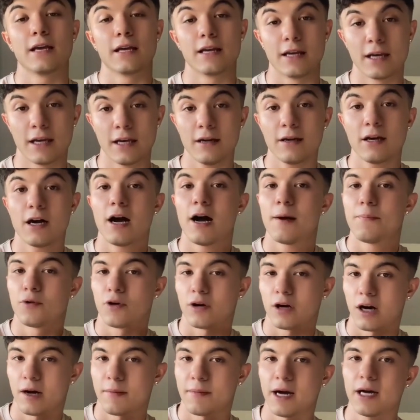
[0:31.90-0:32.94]
y a
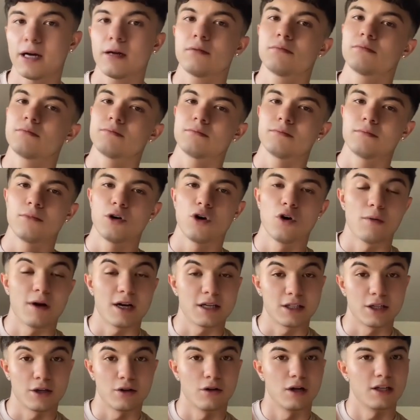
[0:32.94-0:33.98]
programar lo
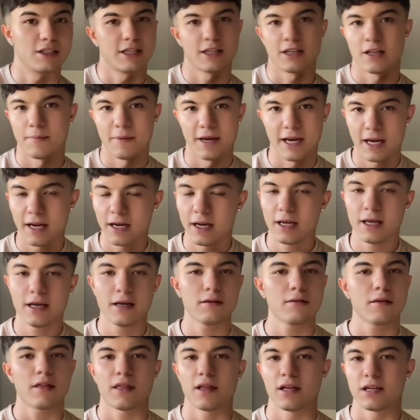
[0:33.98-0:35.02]
básico, HTML,
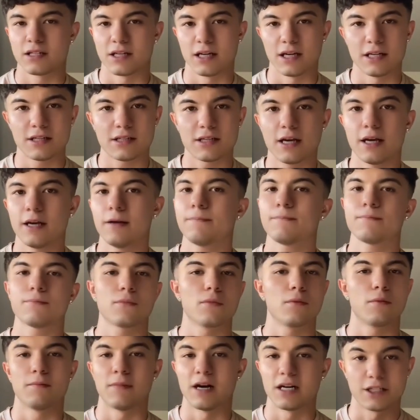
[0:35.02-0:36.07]
CSS,
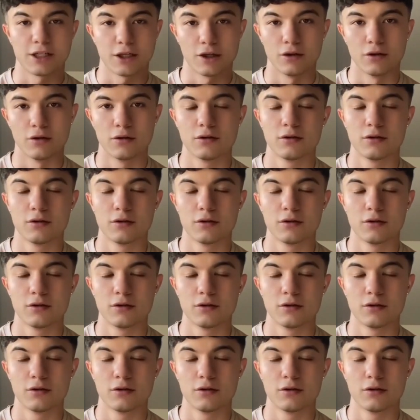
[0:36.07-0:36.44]
básico.